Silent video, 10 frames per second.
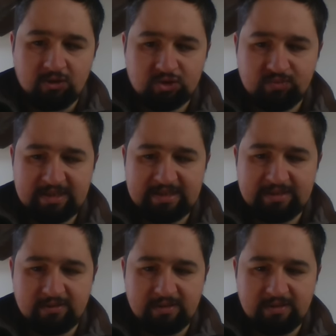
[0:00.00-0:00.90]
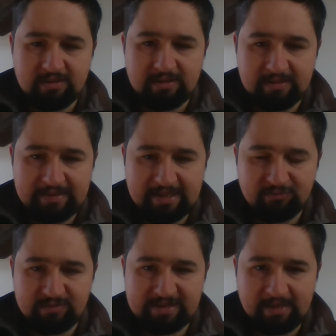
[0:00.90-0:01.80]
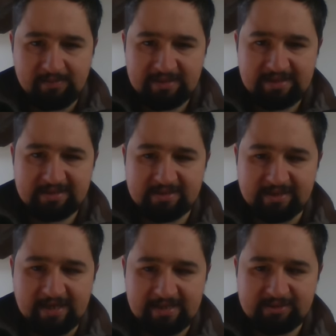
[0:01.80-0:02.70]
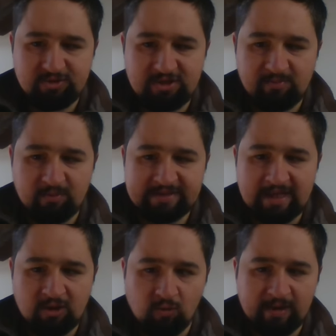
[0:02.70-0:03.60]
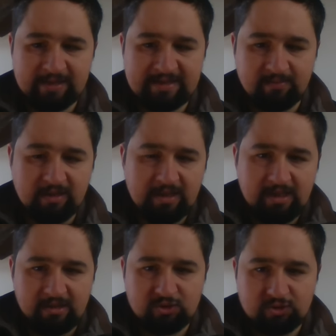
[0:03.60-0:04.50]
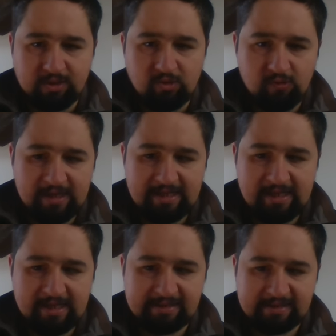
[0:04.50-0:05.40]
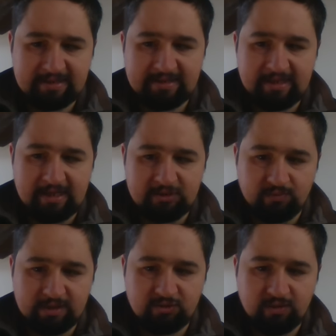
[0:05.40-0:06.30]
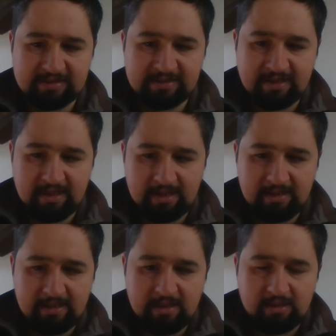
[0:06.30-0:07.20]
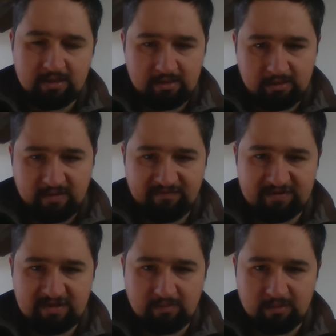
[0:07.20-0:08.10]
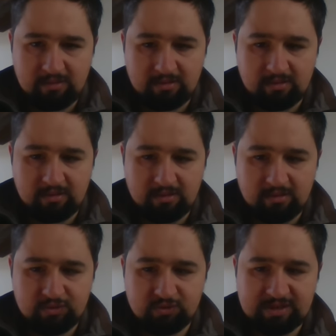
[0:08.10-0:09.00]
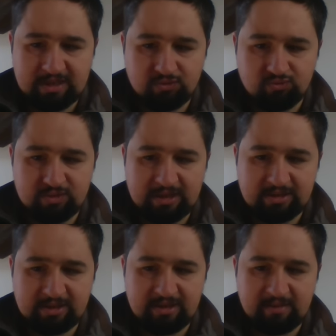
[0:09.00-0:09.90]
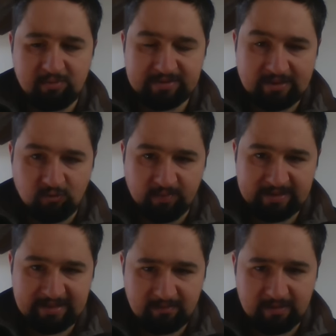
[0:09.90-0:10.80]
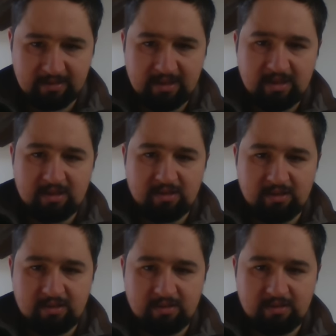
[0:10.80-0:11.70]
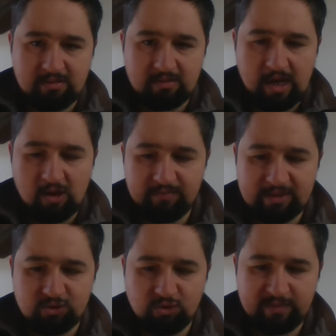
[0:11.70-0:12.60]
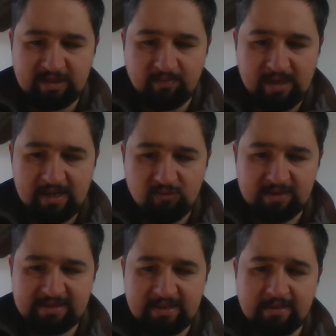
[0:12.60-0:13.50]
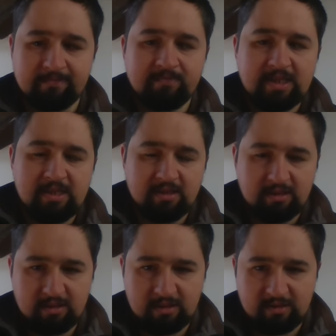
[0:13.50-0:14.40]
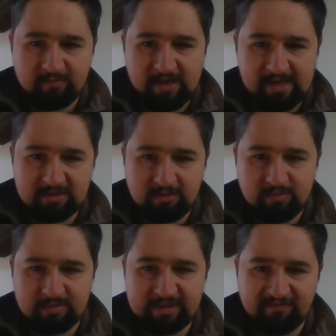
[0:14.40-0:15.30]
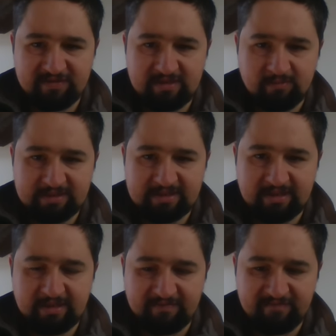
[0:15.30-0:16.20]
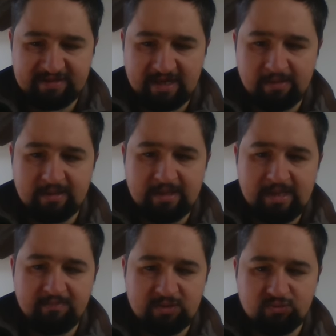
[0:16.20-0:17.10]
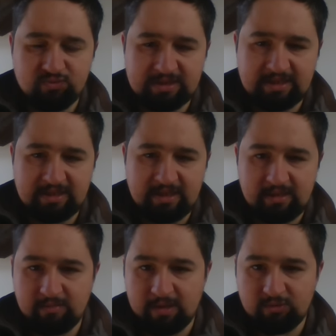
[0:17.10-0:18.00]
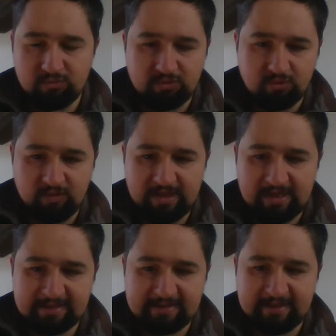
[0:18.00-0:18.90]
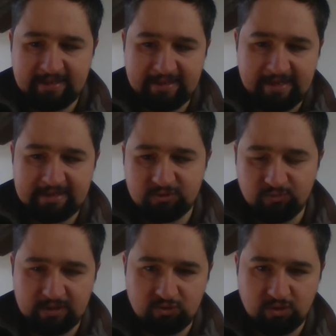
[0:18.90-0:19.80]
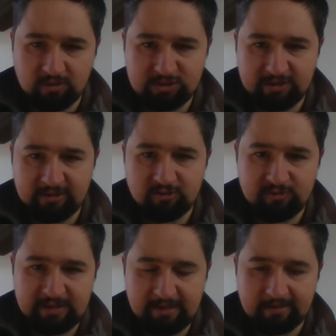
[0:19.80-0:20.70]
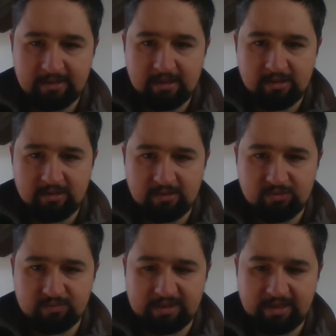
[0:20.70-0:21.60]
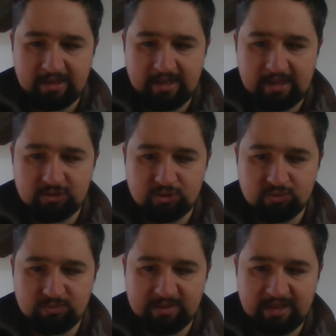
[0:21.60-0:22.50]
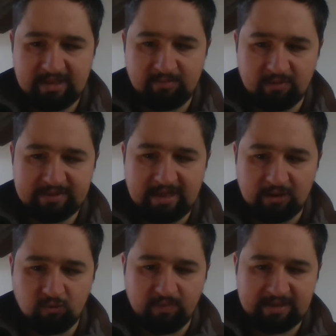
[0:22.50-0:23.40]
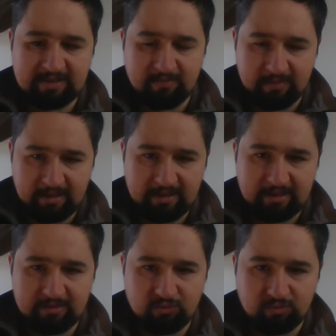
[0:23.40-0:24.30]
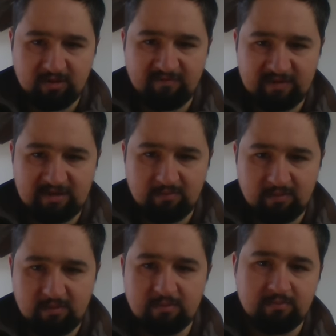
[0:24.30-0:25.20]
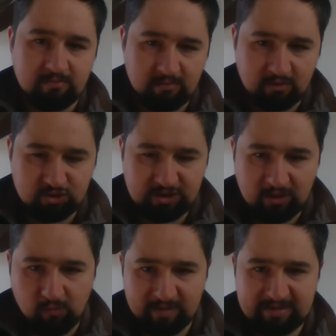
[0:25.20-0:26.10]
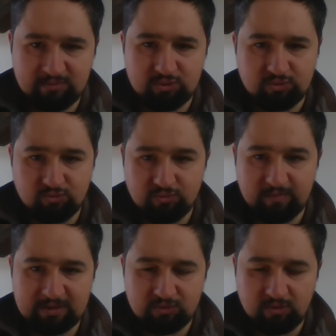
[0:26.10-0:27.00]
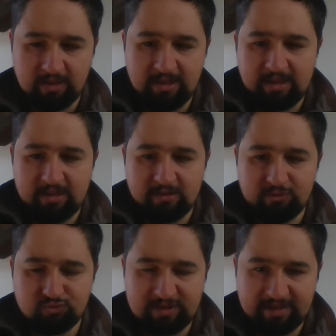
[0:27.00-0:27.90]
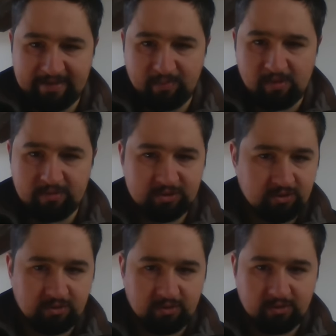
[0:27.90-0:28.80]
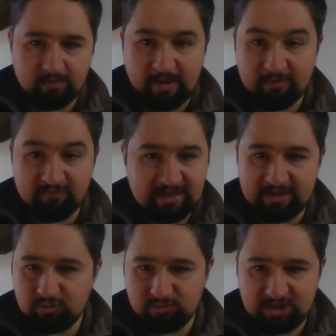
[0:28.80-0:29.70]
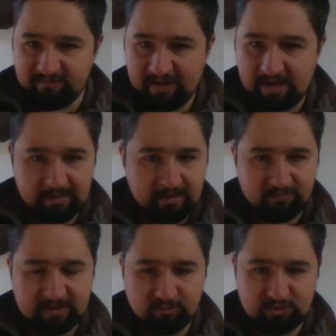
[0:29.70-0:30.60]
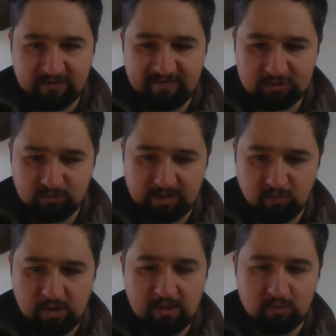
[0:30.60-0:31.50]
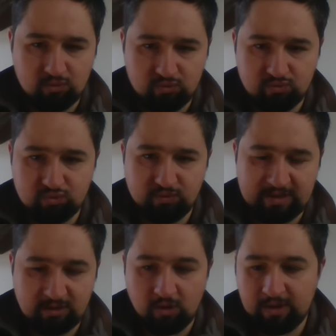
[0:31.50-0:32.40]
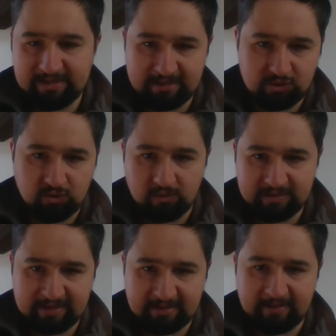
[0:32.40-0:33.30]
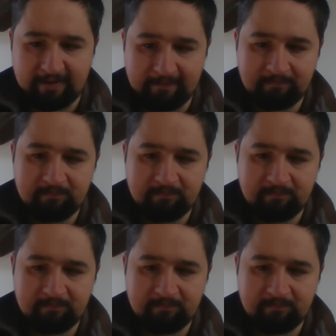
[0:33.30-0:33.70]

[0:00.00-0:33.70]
Ensuite, euh, la deuxième liste, ce sera la liste des dépenses incompressibles, que ce soit le loyer, l'électricité, la nourriture, etc. Euh, effectivement, euh, tout ça, c'est des dépenses incompressibles. alors bien sûr, ne mettez pas les loisirs, par exemple, ça effectivement c'est évitable, mais tout ce qui est bah, donc loyer, électricité, gaz, nourriture, comme je viens de le dire, donc et ce sont des dépenses incompressibles. Donc effectivement, quand je dis incompressible, ce sont donc bien sûr euh, toutes les dépenses euh, bah, que vous allez être obligé de faire et que vous êtes obligé de faire tous les mois ou tous les ans, les assurances, etc.